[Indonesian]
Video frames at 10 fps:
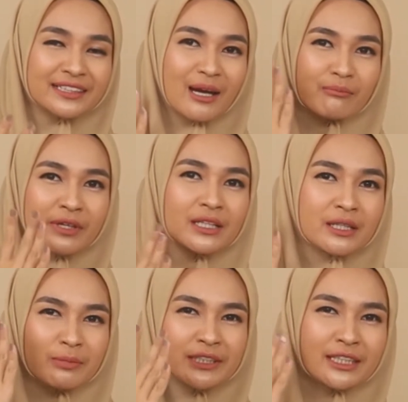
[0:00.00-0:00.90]
sambil
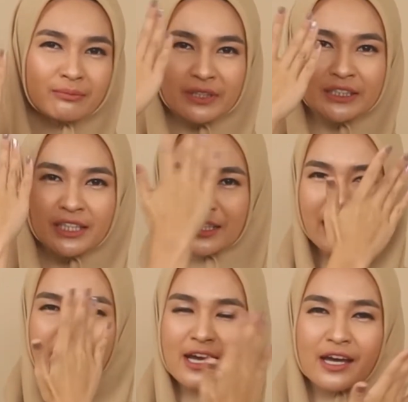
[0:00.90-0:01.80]

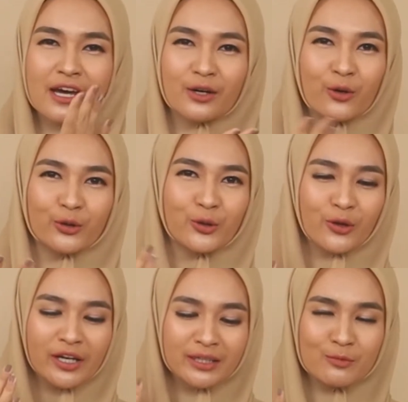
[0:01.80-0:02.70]
dipijat-pijat agar
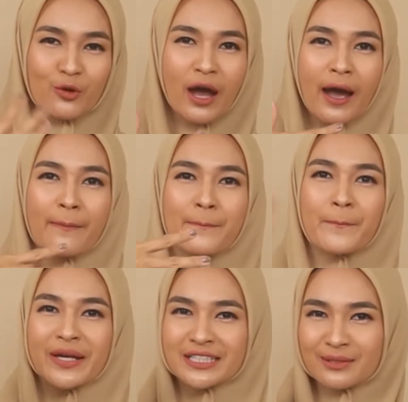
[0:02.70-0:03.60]
kotoran di muka
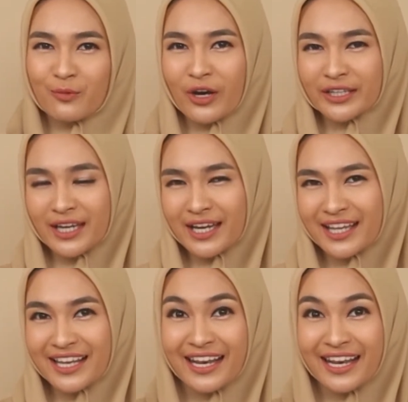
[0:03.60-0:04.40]
hempas semuanya